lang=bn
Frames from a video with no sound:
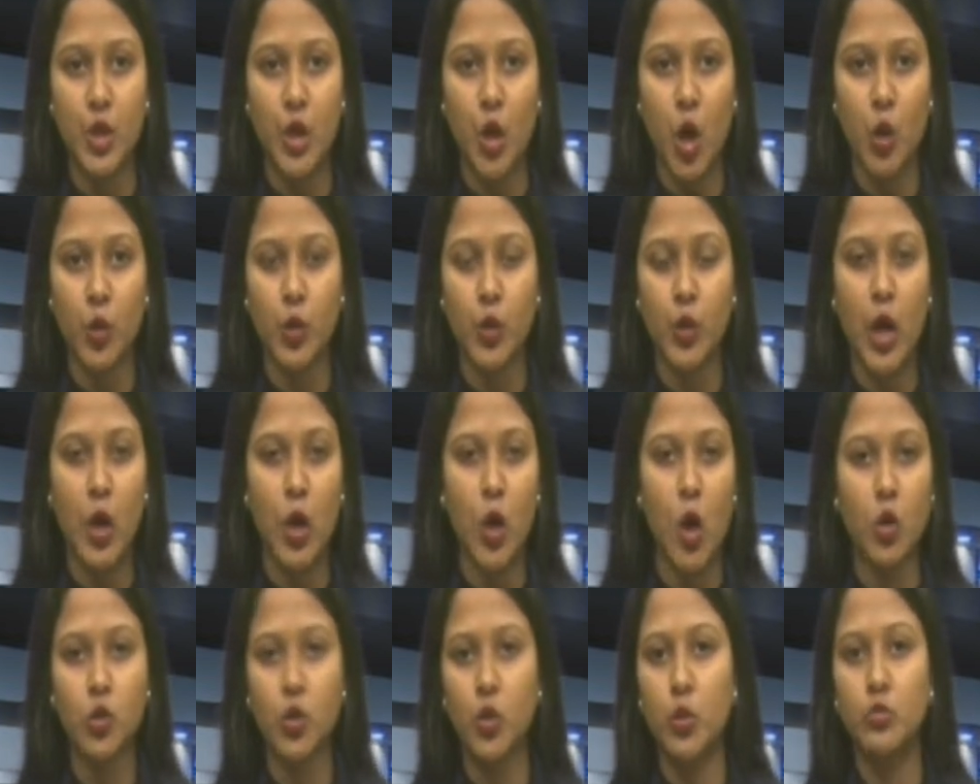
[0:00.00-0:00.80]
ঘটনা
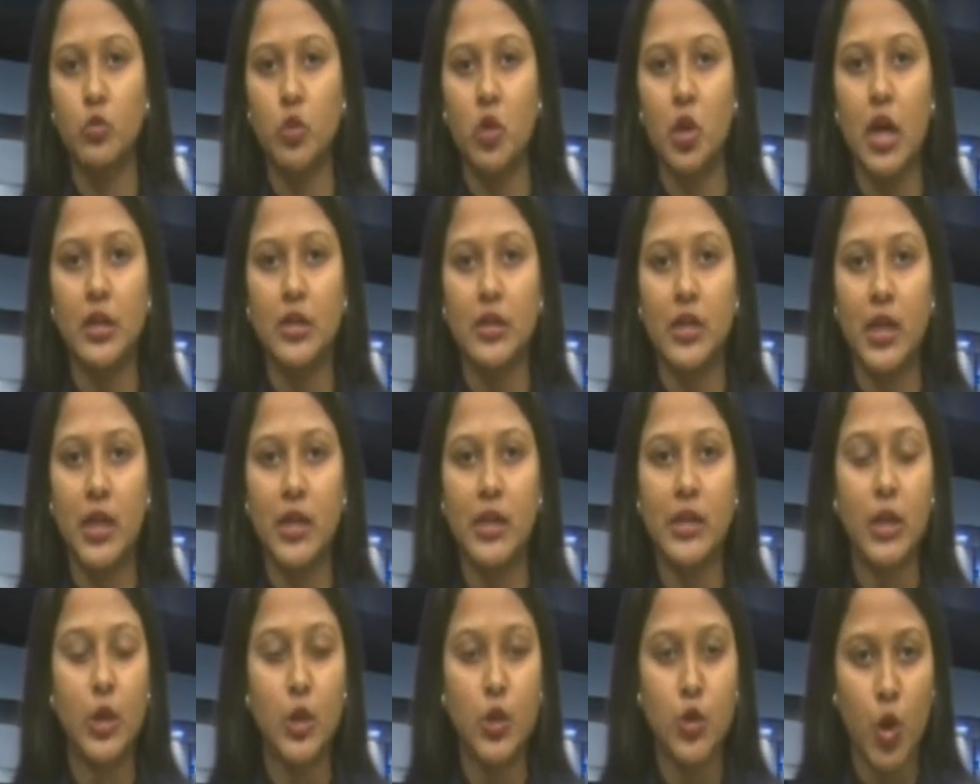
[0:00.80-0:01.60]
কদমতলা
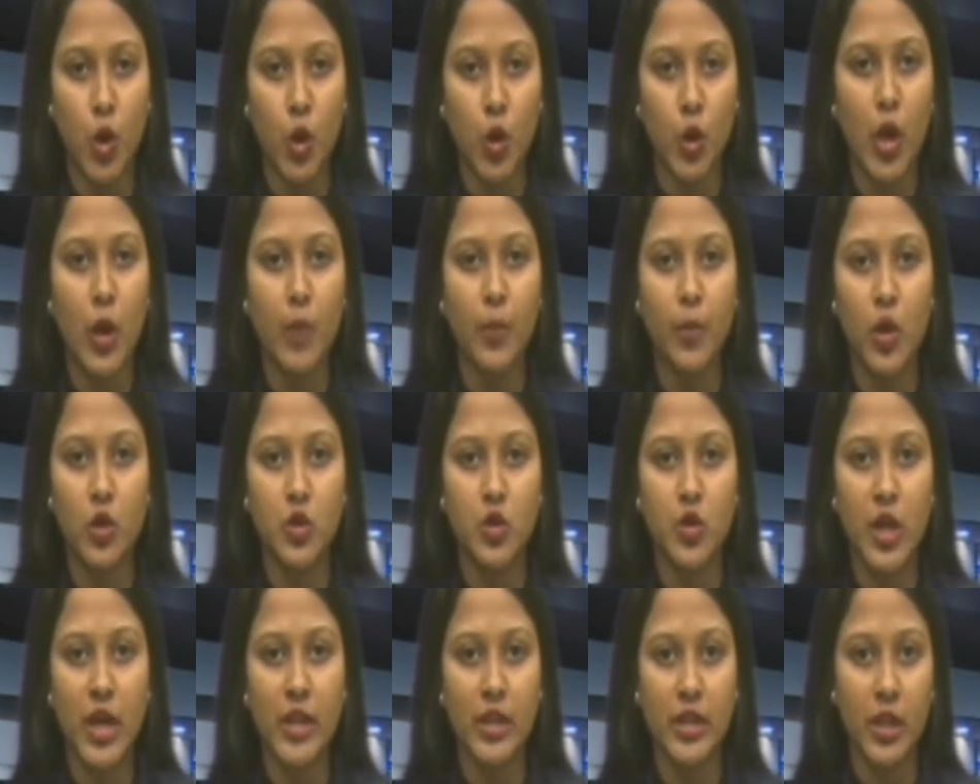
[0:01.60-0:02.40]
থানাধীন সরলা
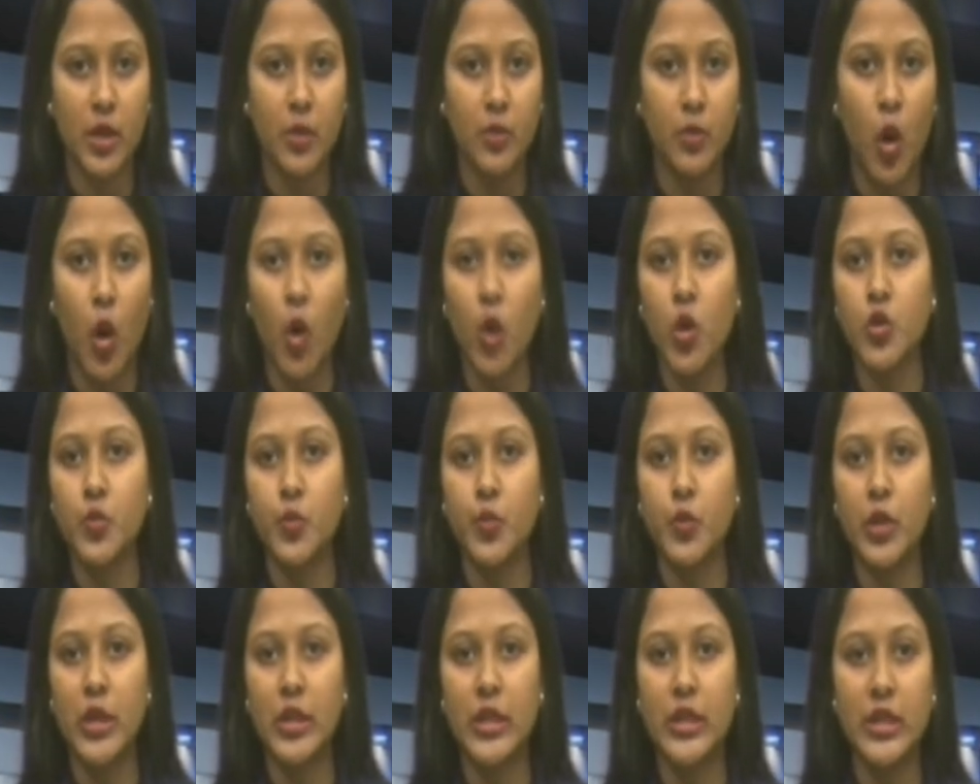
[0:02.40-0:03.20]
পঞ্চায়েতের
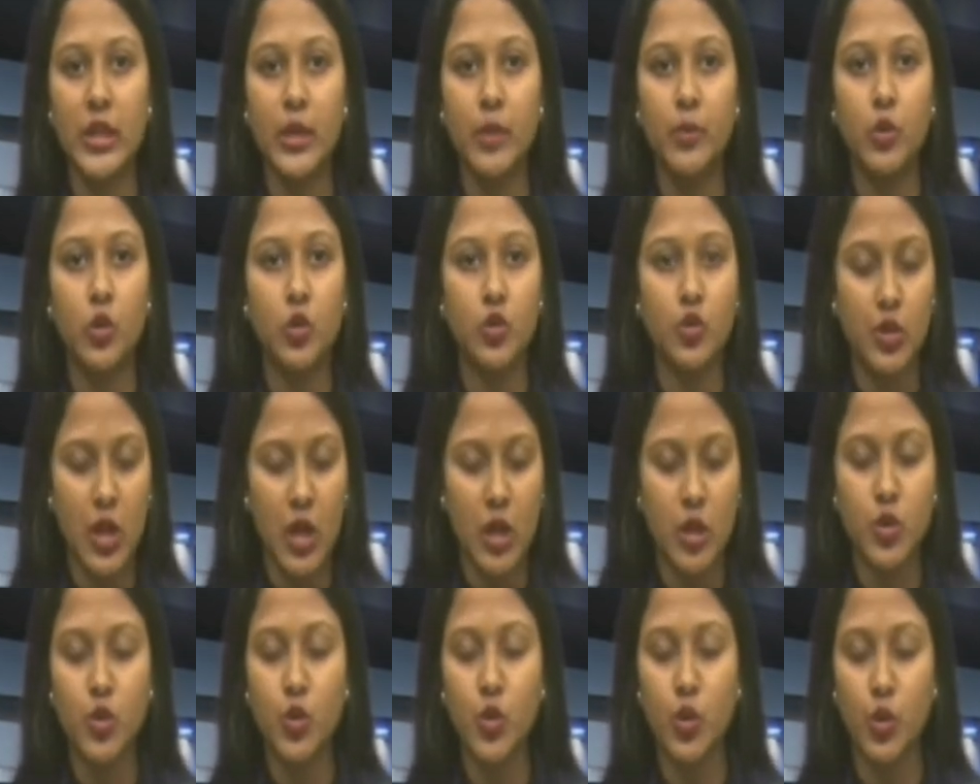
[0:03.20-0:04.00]
মহেশপুরে তীব্র
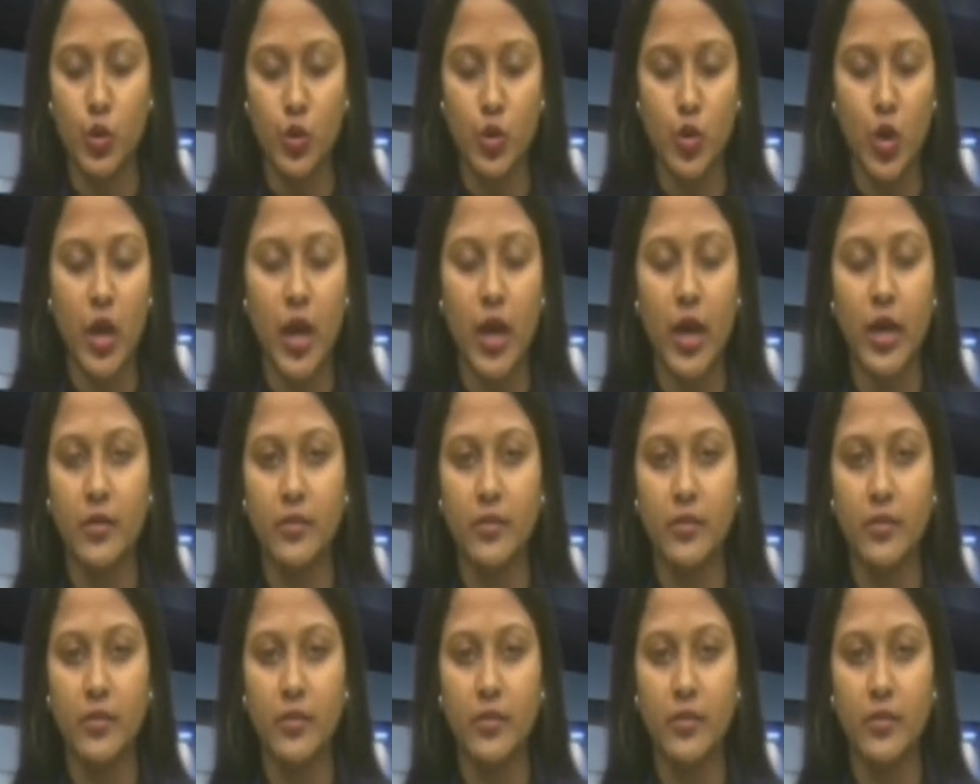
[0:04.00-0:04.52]
চাঞ্চল্য ছড়ায়